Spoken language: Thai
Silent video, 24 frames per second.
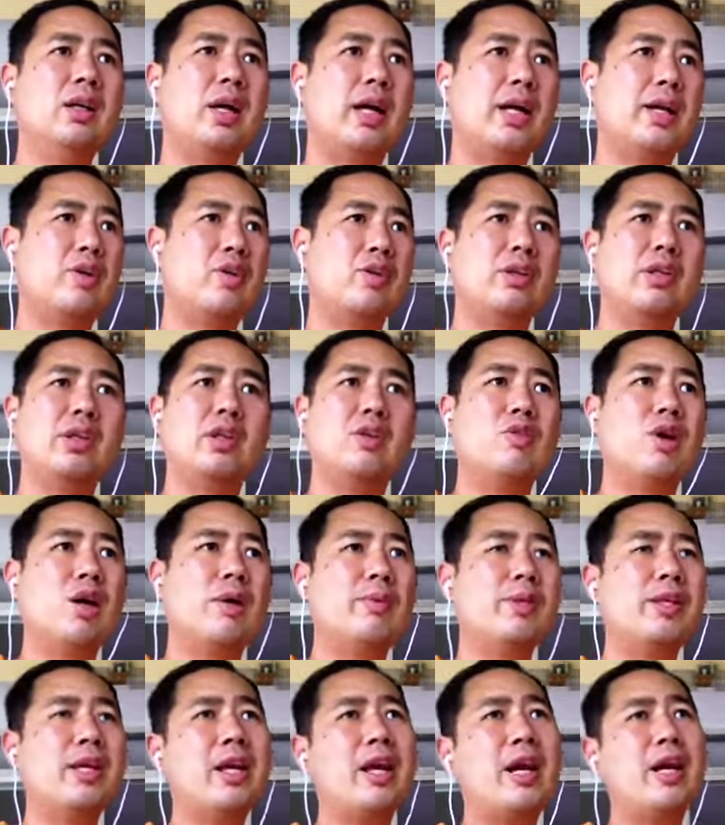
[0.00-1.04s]
ไอคนที่รวย
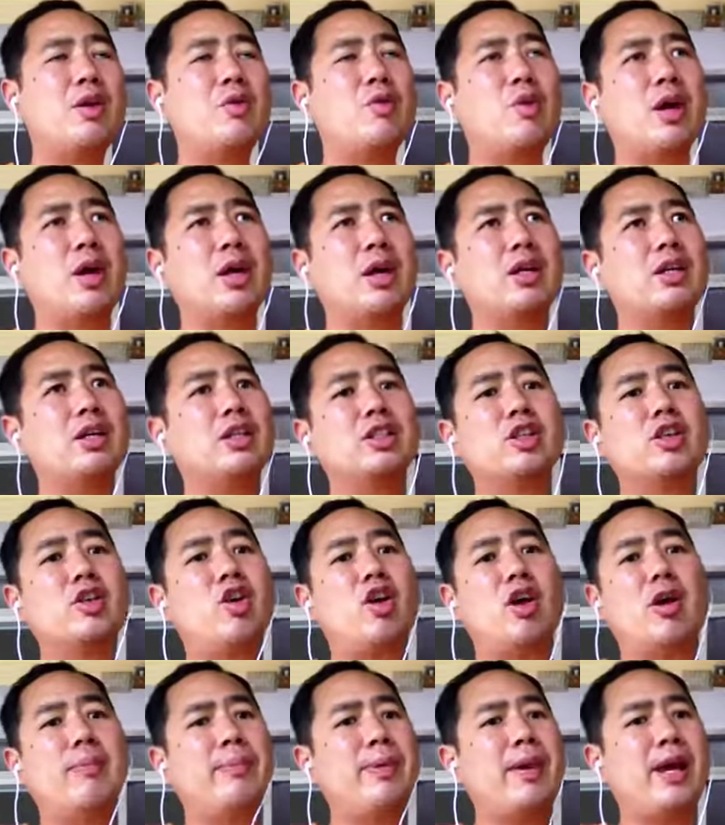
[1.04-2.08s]
ไม่ใช่ใครรวยก็คือเจ้า
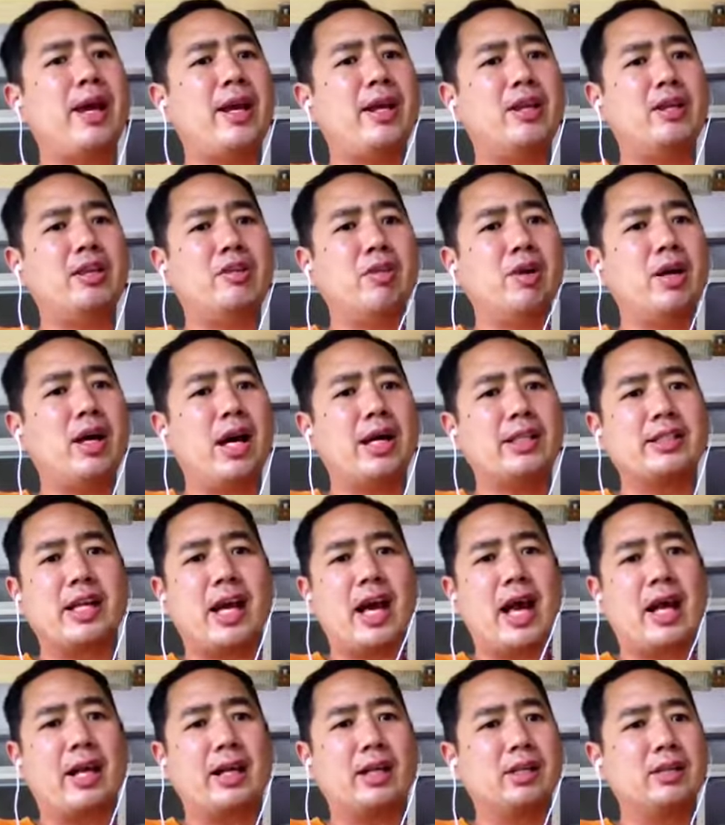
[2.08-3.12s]
ของเพจ หรือว่าอา
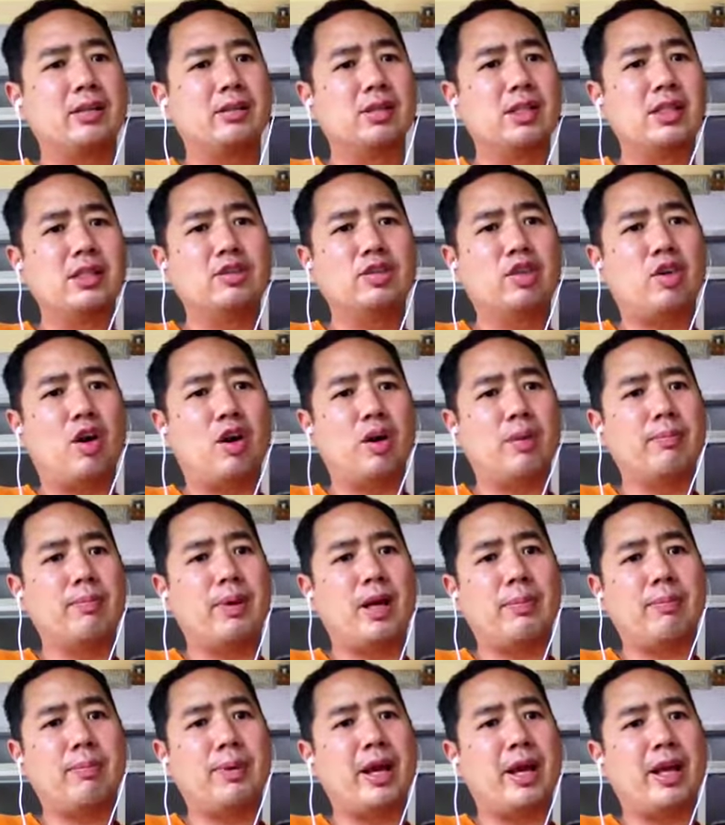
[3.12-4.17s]
จารย์ที่สอน
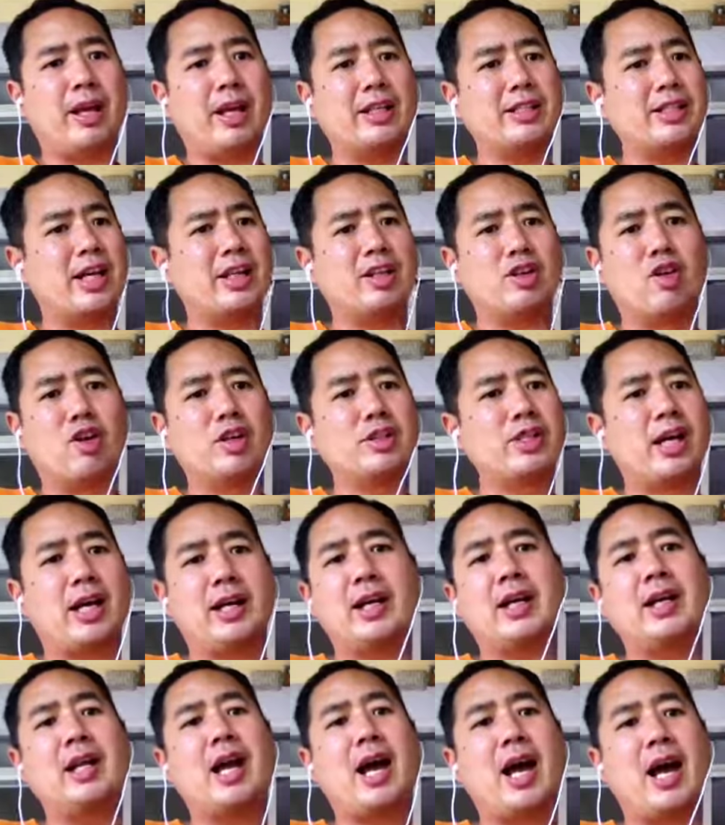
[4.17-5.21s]
เปิดเพจ อาจารย์ของอาจาร
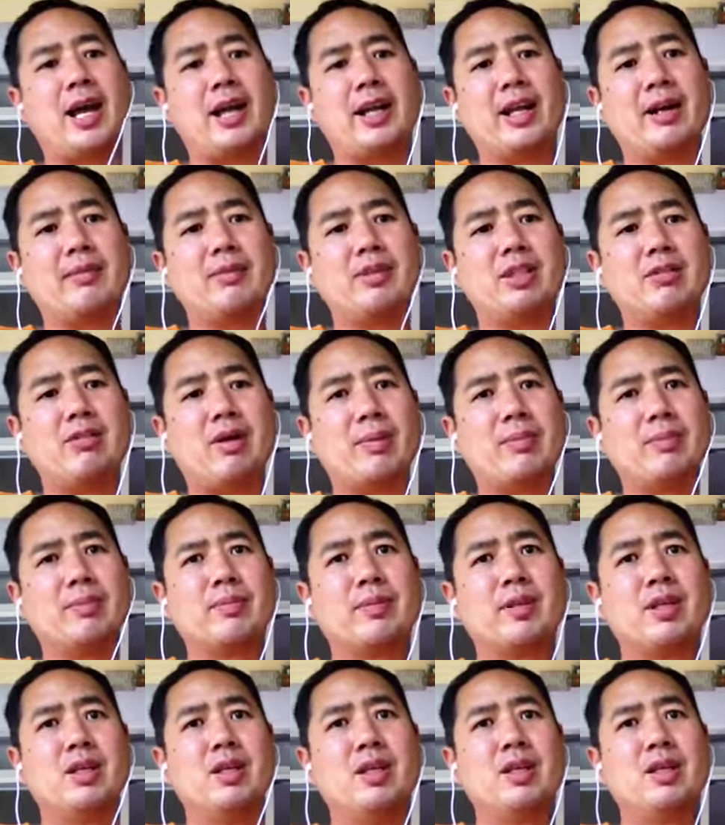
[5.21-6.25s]
ย์ทั้งหลายนะครับ ที่แบบ
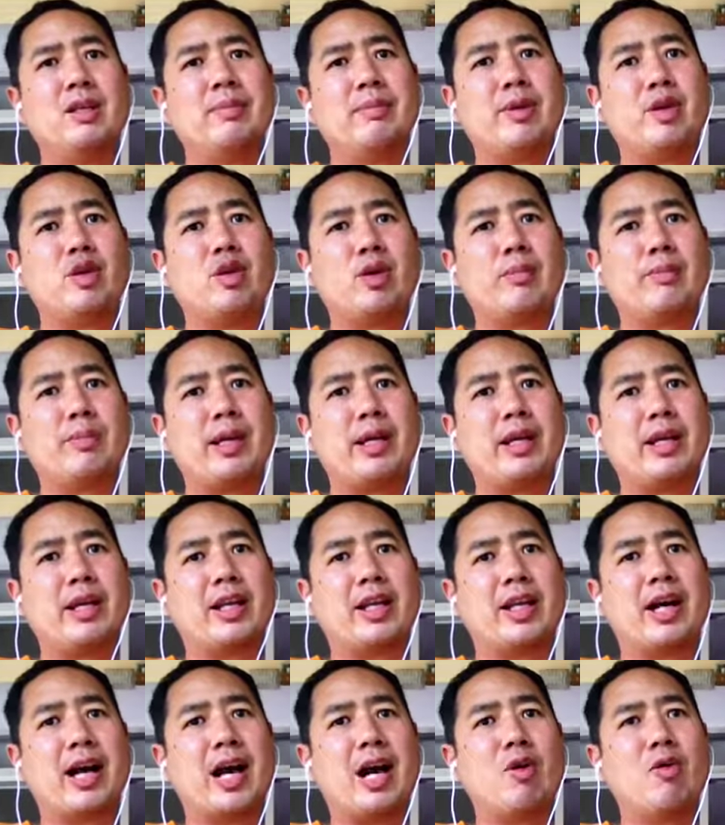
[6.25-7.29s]
มีคนไปเรียน
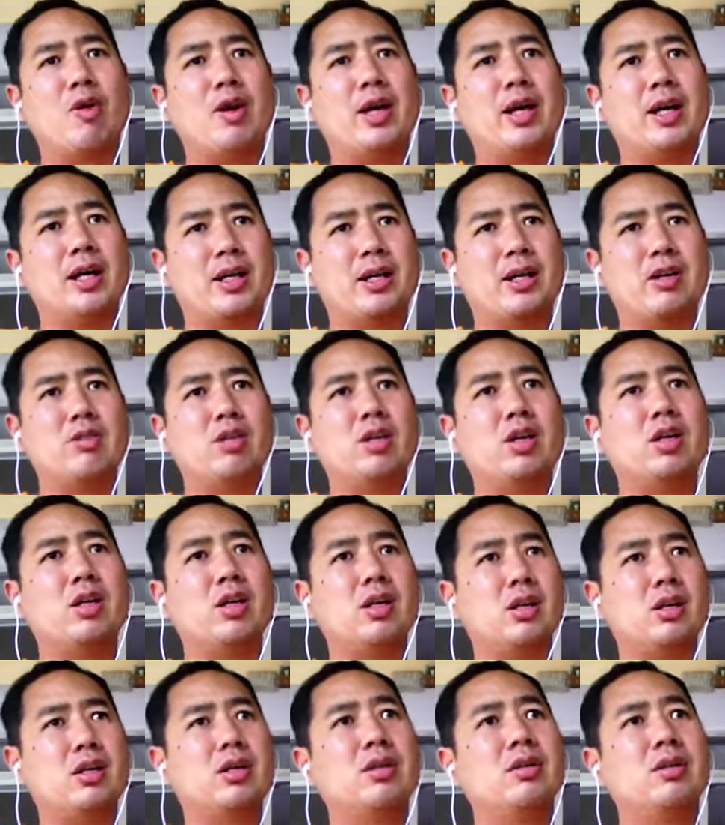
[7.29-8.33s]
กับเขาอะฮะเขาก็
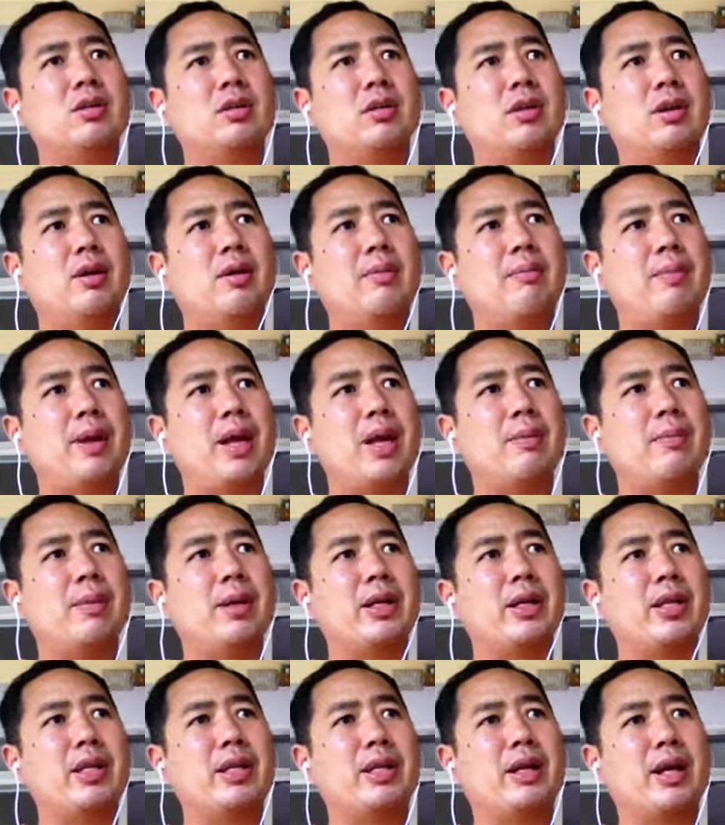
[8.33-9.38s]
เมคมั
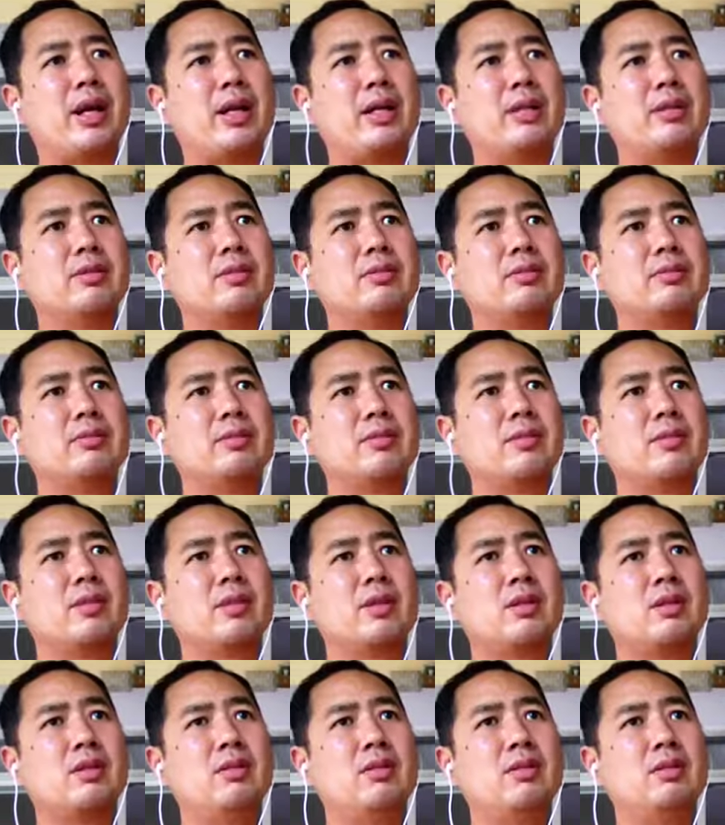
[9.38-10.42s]
นนี่กัน
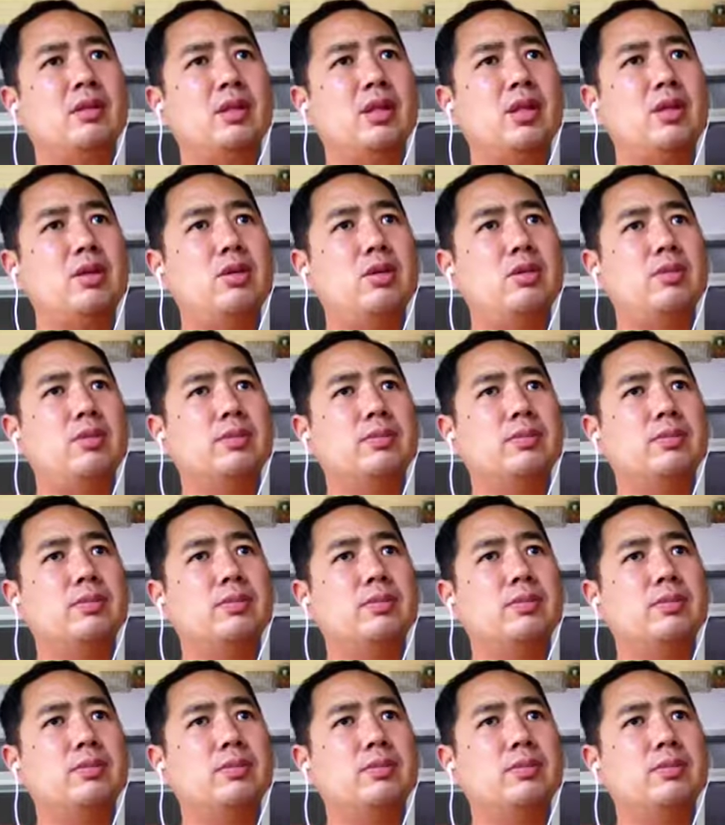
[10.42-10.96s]
แล้ว